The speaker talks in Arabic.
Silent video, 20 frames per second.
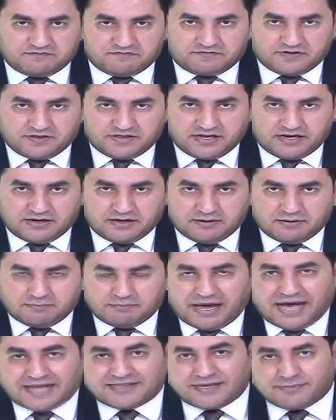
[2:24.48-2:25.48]
في ظل
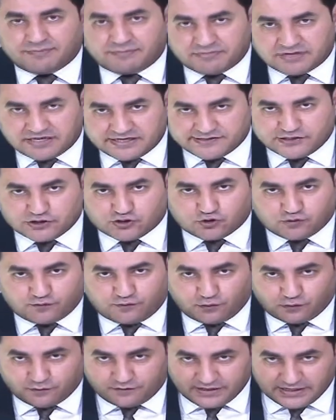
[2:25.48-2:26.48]
عدم رص
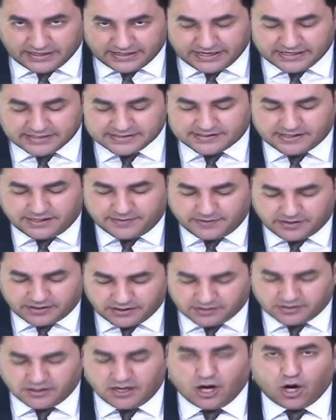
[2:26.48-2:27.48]
الصفوف اللي كان
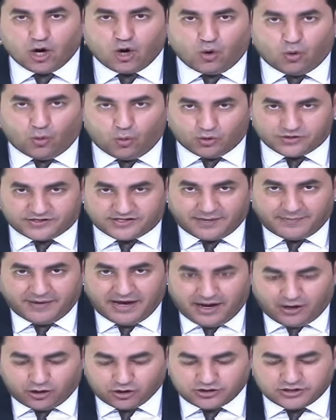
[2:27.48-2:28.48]
سابقا
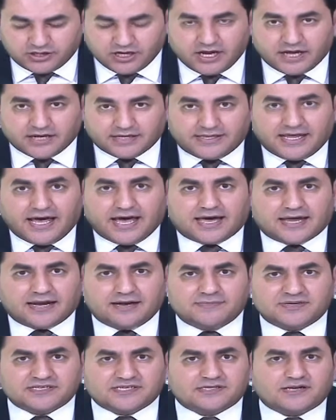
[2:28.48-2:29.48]
والتباعد
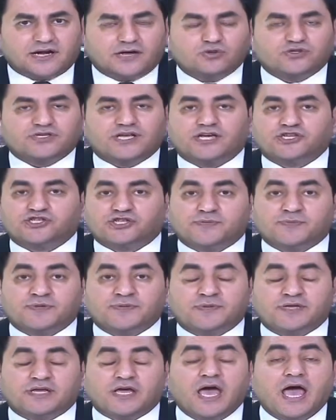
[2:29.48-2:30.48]
داخل المسجد راح يوسع 20%
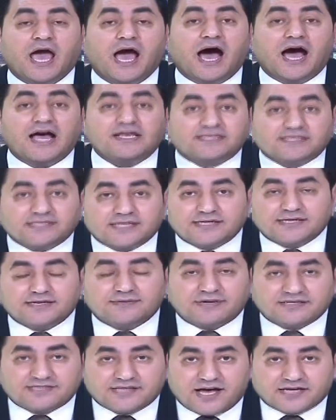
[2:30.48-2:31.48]
اصلا
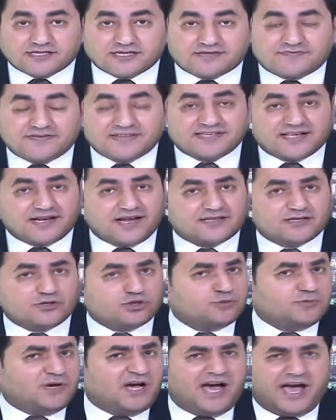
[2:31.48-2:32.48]
المساجد في صلاه
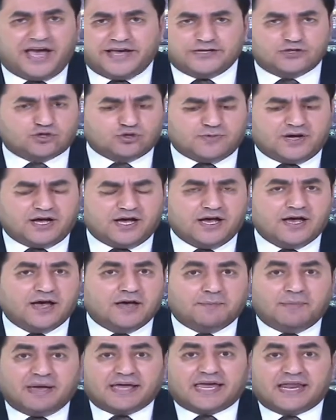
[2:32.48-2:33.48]
الجمعه اي جمعه
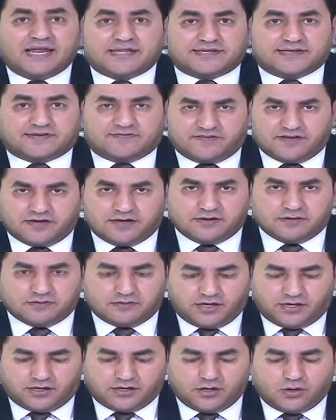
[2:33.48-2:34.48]
ما كانت تكفي
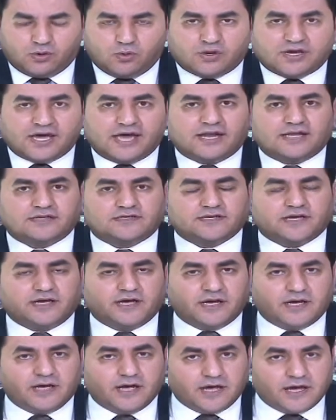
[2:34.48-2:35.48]
يعني وكانت
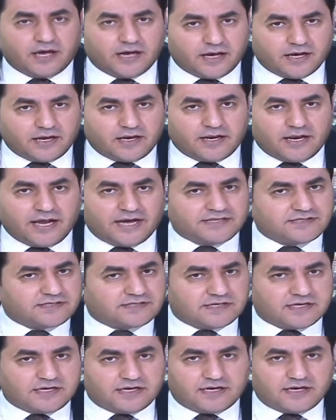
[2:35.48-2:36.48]
آه،
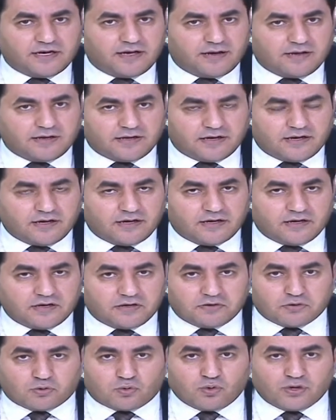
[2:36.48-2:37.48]
الناس آه،
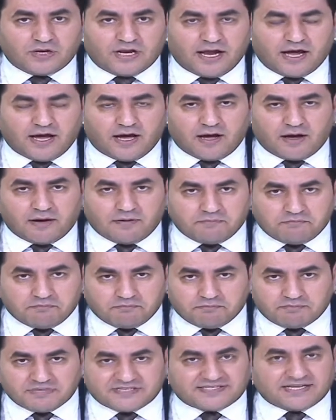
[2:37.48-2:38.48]
يكون لها
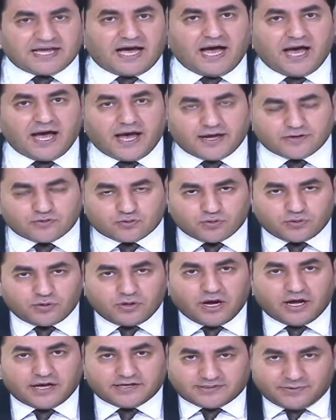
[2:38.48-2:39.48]
بالساحات
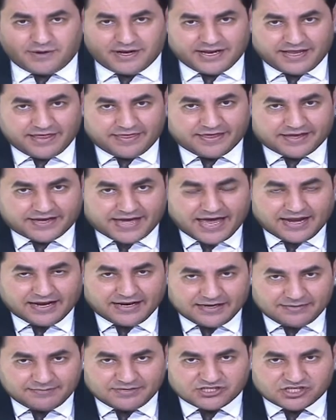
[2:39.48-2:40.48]
وسواء اذا كان
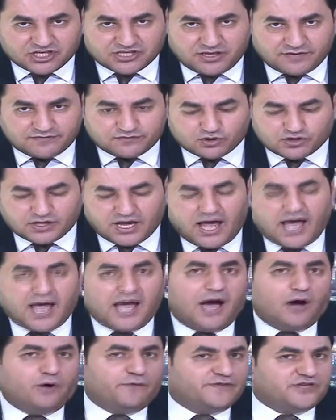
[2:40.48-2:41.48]
للمسجد نفسه
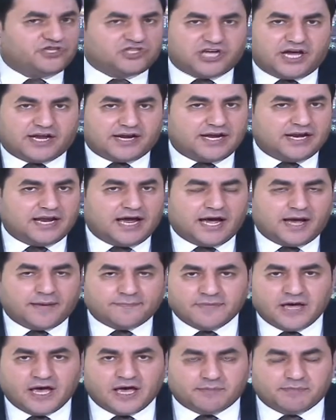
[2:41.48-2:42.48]
ساحه او في الشارع
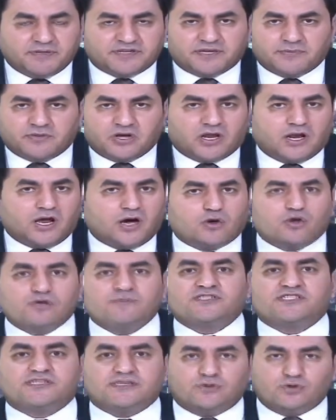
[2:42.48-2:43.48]
العام بيتم اغلاقه
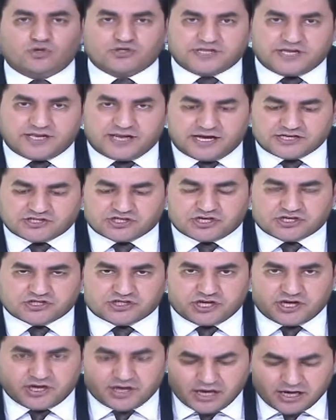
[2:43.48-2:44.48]
المسجد الحسيني اشهر
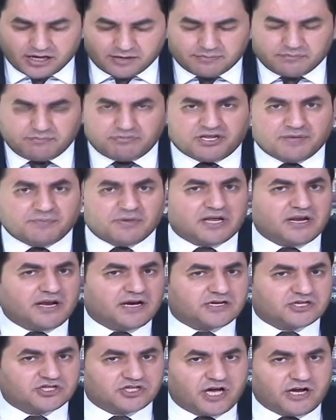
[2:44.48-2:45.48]
شيء بيتم
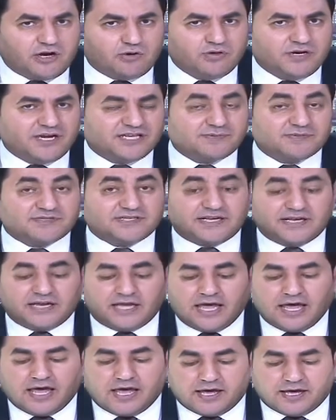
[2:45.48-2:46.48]
اغلاق الشارع والناس
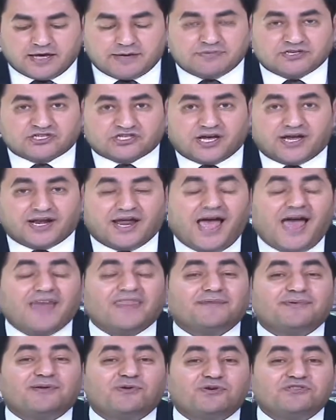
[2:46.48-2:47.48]
بتصلي بالشارع
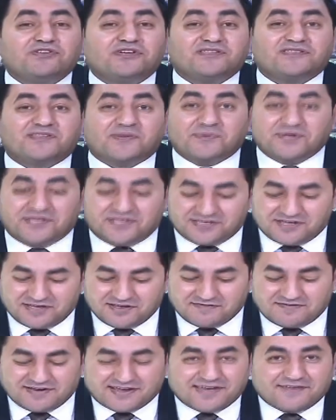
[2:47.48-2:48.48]
هذا بالوضع الطبيعي
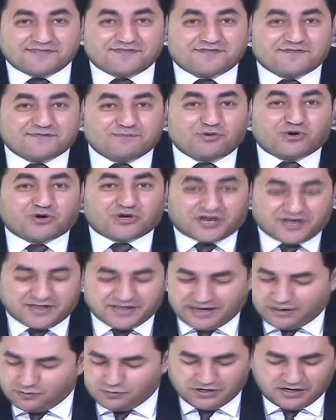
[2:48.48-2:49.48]
فكيف بكره
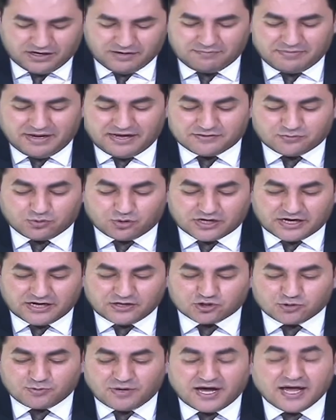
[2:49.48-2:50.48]
او بعد بكره
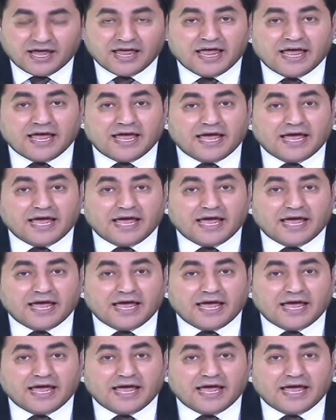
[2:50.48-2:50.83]
الجمعه